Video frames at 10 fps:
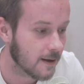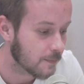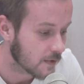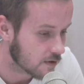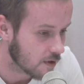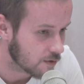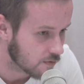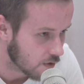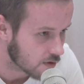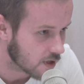zdobyć
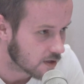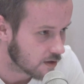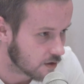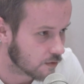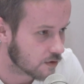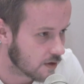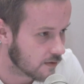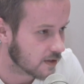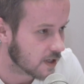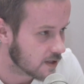włoskie
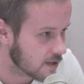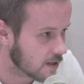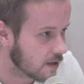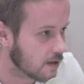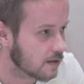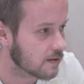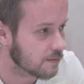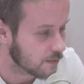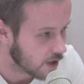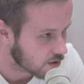czterotłoczkowe zaciski z
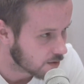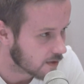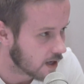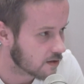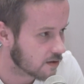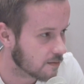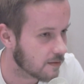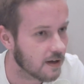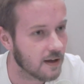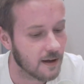mniejszą tarczą.
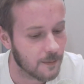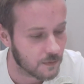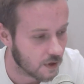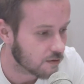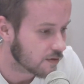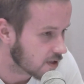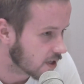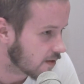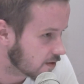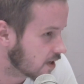No i tutaj
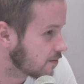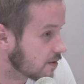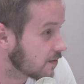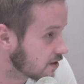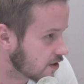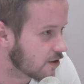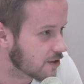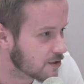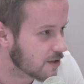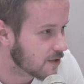ciekawostka będzie mniej,
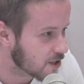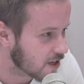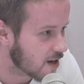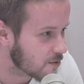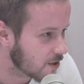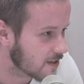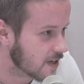teoretycznie mniejszy hamulec, a